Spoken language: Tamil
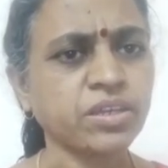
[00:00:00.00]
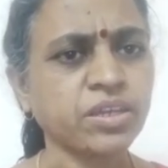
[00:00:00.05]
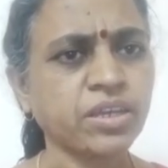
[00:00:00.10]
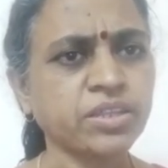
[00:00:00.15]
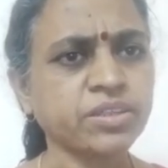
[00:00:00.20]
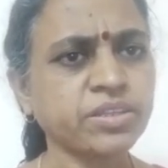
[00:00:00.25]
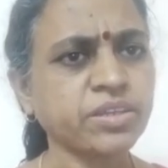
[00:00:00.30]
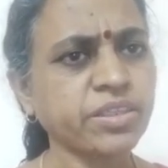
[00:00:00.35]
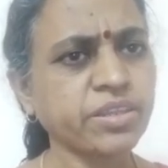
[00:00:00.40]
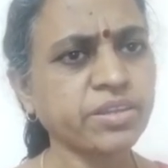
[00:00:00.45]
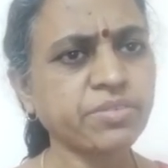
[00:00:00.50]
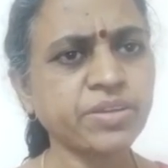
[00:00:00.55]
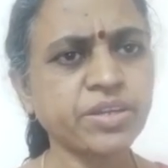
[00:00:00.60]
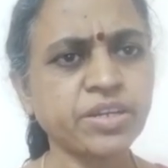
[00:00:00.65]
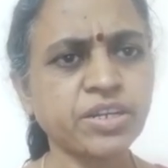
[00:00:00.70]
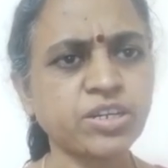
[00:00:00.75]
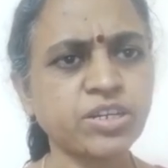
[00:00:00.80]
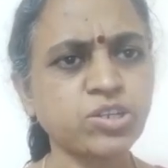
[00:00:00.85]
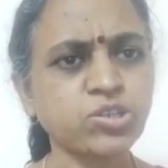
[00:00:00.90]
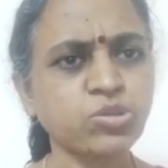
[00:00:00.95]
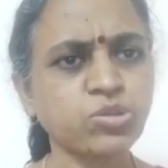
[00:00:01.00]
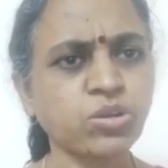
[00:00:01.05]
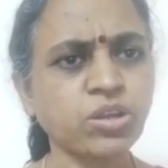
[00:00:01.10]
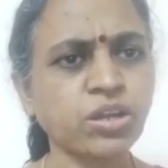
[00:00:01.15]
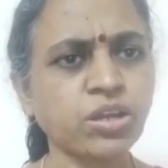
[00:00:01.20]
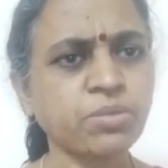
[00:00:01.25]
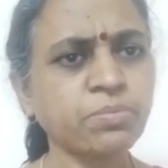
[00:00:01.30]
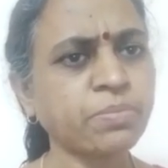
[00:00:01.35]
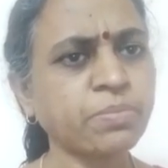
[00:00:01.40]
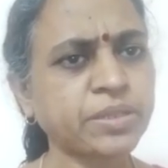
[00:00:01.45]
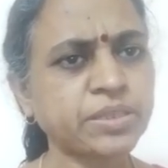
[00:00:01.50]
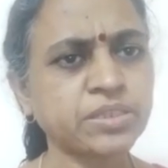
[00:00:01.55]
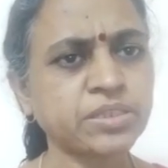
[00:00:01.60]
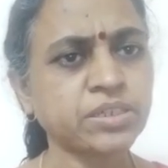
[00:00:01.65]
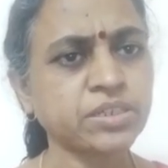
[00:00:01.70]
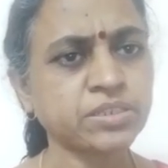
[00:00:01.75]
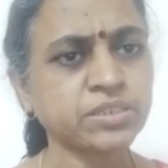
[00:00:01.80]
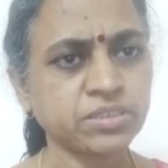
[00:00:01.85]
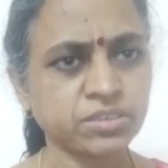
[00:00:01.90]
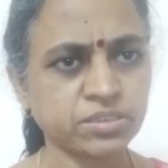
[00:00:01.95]
எத்தனை தடவை நன்றி சொன்னாலும்
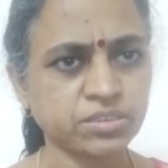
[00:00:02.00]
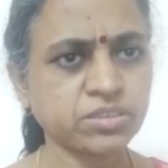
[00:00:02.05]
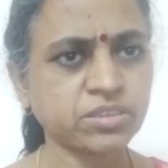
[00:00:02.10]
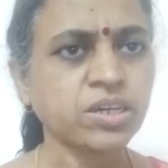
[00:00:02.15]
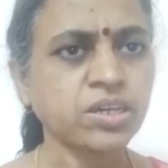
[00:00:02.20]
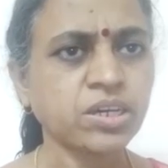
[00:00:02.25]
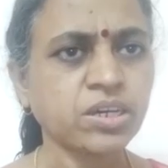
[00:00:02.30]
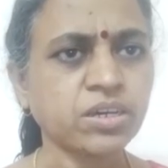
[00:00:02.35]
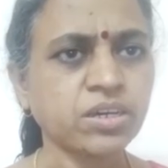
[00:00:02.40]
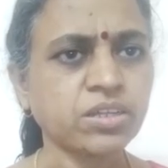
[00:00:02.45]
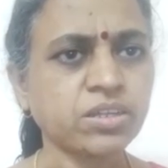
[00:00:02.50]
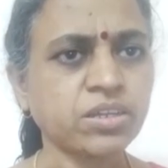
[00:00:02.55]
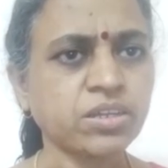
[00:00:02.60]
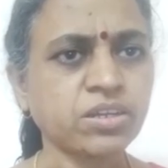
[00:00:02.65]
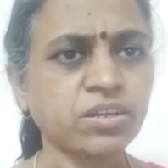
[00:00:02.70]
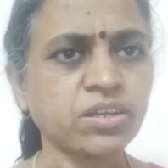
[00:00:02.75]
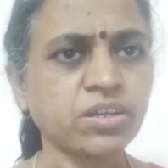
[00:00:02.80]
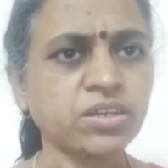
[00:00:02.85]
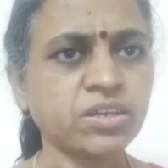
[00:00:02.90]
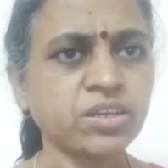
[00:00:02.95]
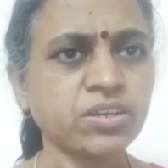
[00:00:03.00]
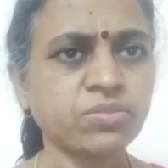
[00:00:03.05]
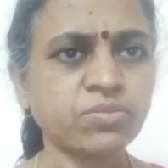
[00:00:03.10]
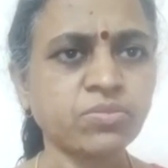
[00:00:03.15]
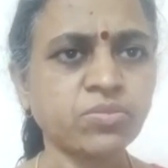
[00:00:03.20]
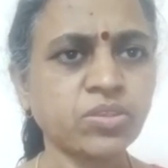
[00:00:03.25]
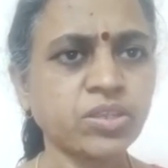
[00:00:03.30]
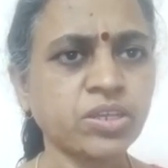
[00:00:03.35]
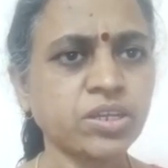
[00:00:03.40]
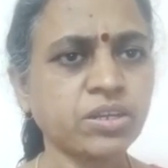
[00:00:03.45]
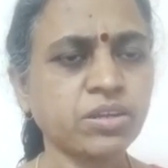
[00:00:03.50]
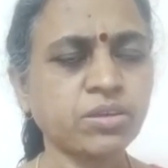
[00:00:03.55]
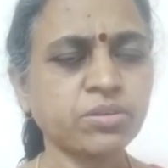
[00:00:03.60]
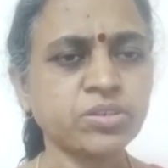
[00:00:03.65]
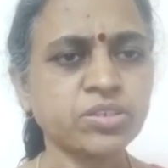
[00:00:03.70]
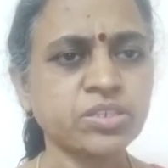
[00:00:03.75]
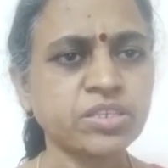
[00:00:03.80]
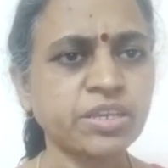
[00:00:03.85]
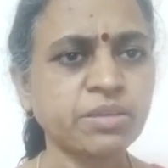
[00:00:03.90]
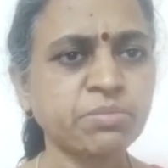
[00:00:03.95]
பத்தாது அதனால்
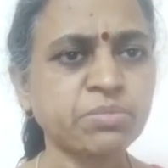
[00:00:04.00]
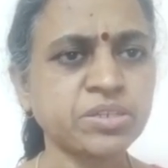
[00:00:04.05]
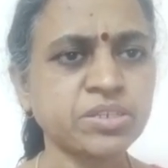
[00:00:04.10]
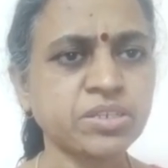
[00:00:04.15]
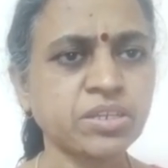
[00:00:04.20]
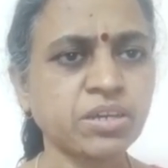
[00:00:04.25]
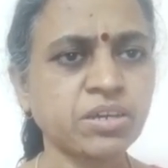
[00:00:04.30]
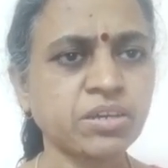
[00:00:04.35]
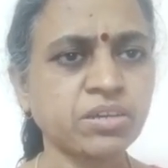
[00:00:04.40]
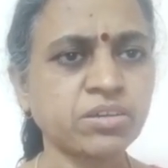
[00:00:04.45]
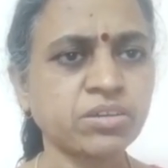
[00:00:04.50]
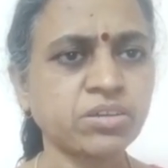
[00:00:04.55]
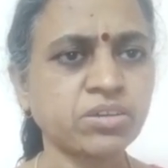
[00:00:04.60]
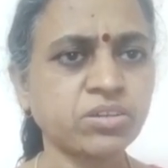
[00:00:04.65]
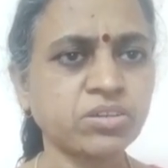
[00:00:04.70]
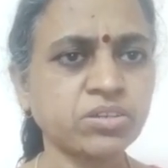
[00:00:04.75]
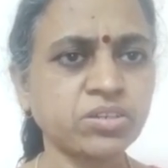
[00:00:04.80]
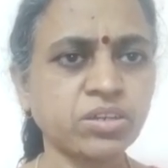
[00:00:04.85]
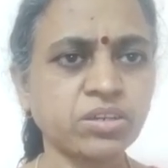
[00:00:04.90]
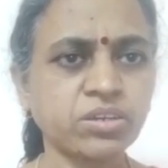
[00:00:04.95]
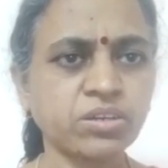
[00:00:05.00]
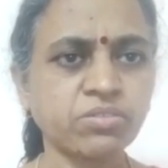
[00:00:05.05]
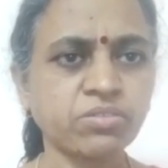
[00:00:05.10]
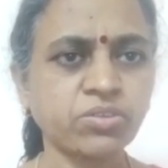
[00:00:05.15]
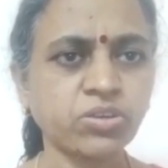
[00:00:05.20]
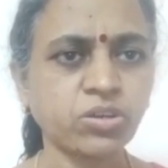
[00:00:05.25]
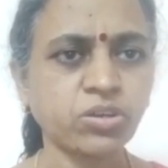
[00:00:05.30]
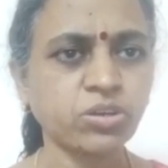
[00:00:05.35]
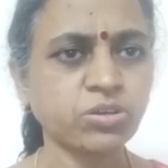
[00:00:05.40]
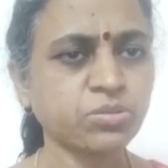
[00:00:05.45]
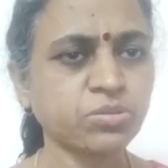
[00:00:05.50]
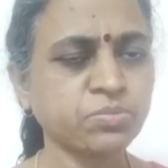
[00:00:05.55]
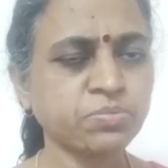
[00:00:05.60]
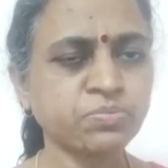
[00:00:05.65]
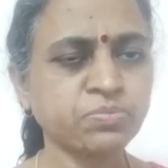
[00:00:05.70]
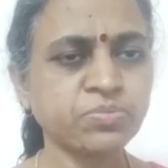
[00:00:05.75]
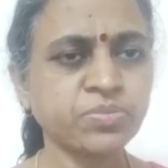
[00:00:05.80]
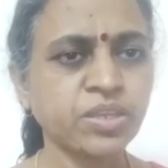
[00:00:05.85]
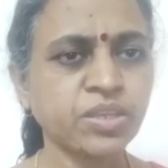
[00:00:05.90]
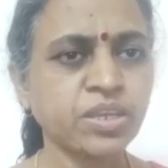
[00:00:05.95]
சிஎம்டி
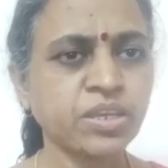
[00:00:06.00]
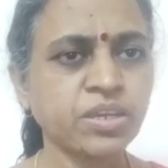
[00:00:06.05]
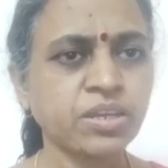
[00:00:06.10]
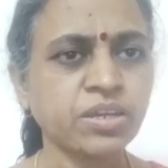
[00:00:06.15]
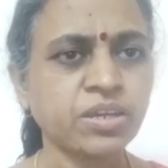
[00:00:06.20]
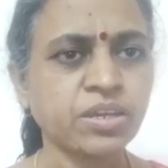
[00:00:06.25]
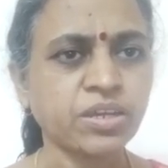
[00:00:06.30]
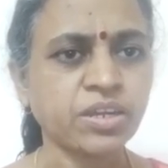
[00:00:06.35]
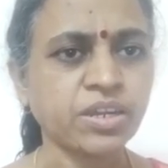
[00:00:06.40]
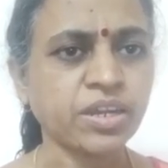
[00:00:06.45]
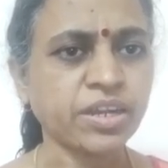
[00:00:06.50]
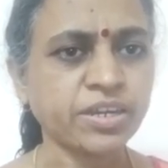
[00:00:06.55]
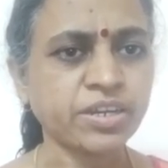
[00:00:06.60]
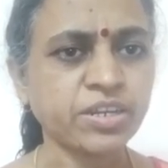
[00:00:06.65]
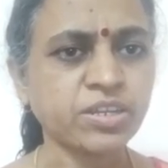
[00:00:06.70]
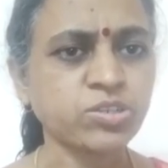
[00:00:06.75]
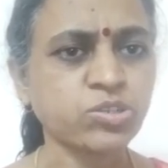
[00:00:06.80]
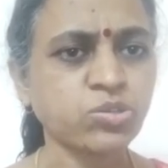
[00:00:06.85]
அவர்களுக்கும் நன்றியை